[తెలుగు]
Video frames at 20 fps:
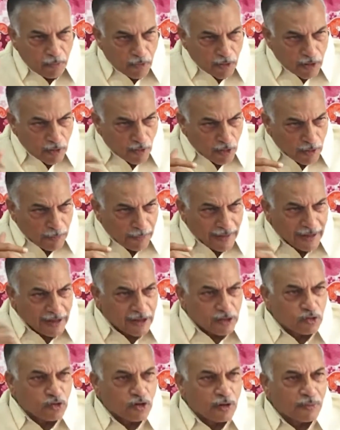ఒకరినొకరు
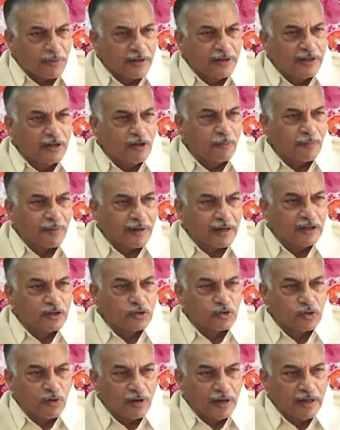పలకరించుకున్నప్పుడు హిందీలో
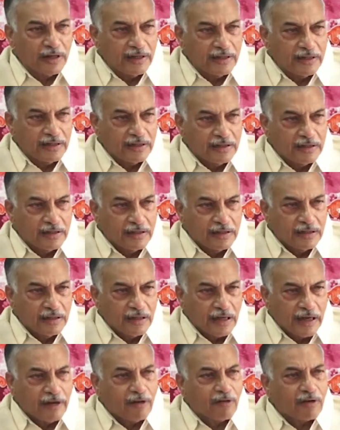పలకరించుకోవాలి
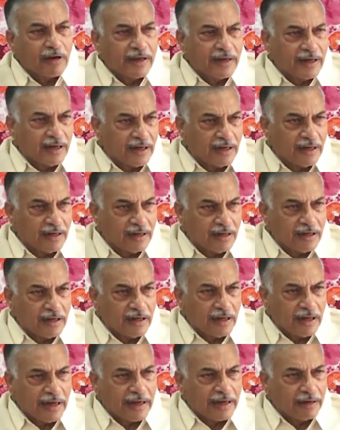అని ఒక ఆయన
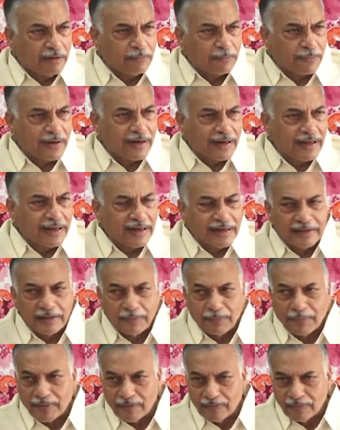ఆయన అభిప్రాయాన్ని ఆయన
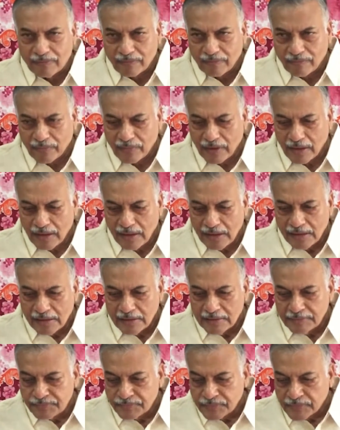చెప్పాడు
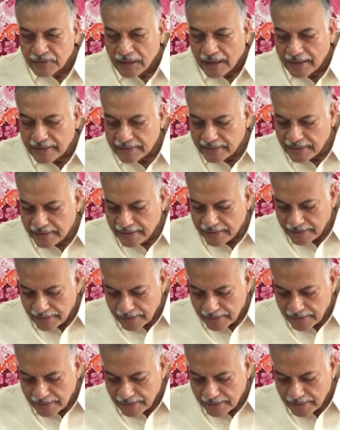అయితే